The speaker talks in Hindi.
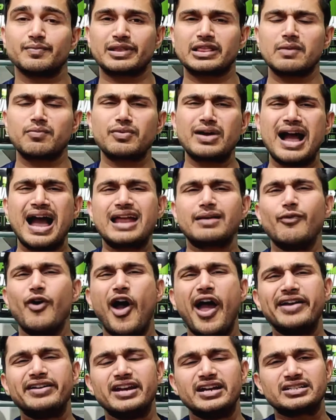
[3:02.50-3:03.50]
मतलब
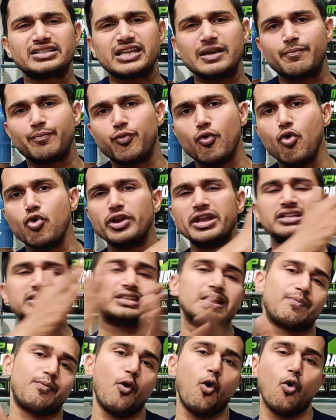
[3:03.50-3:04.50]
कार्बोहाइड्रेट्स की पूरी
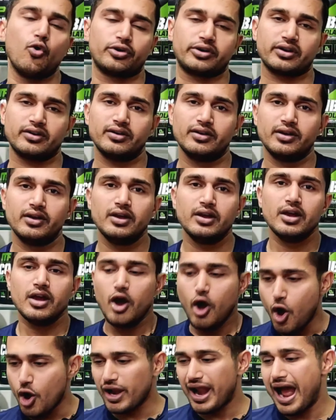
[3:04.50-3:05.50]
सपोर्ट
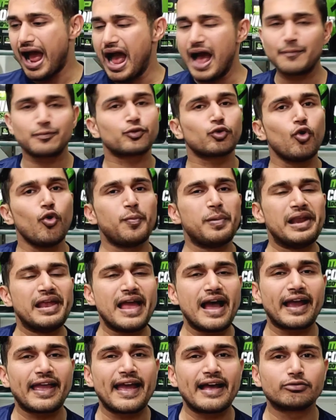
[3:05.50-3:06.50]
और हाफ स्कूप
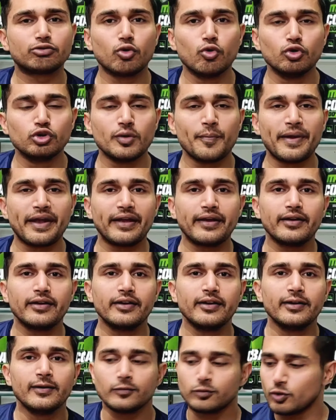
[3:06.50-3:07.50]
लिया गया दूध में
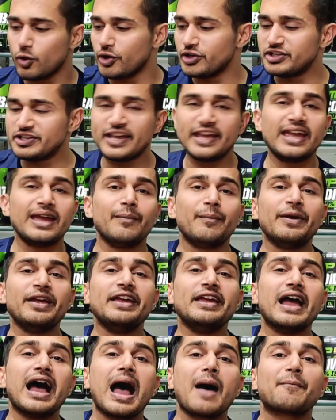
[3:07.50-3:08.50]
तो ये
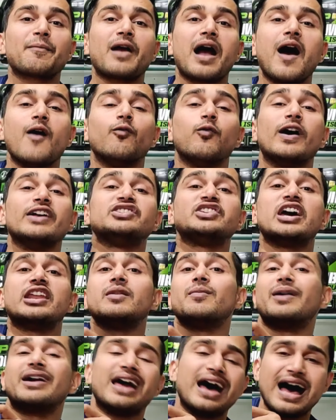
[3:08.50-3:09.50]
भी आपका
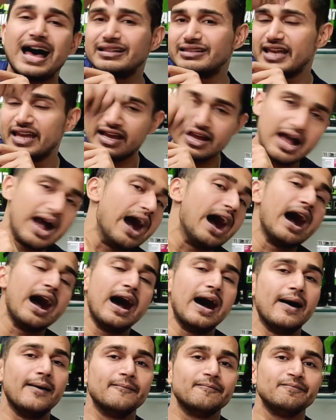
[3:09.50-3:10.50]
वजन बढ़ा देगा
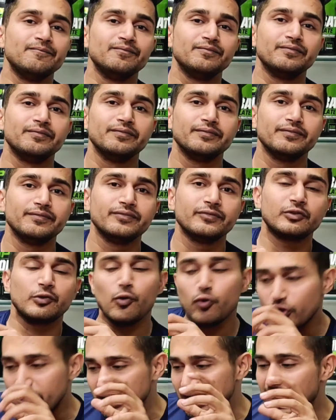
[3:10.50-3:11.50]

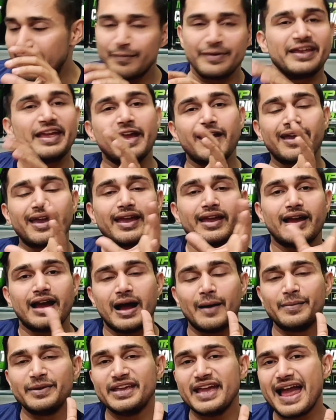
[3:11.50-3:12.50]
क्योंकि अब ये
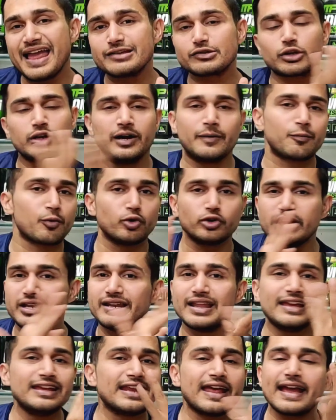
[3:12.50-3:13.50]
अब ये आइसोलेट
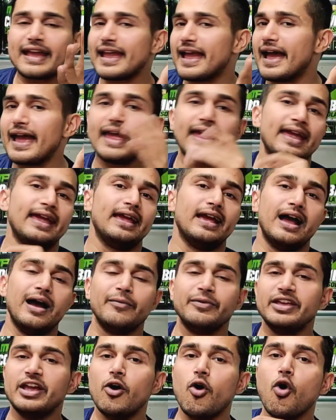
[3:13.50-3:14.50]
प्रोटीन नहीं रह गया है
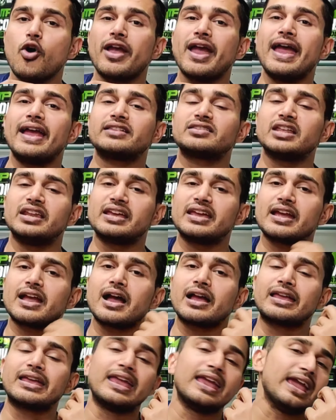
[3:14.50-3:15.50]
अब ये हो गया एक तरीके
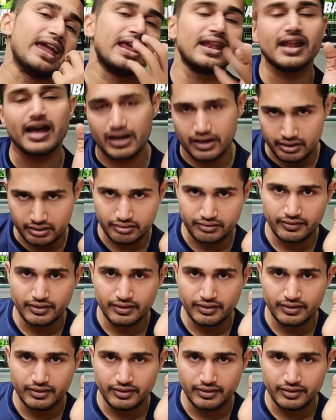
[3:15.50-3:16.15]
का गेनर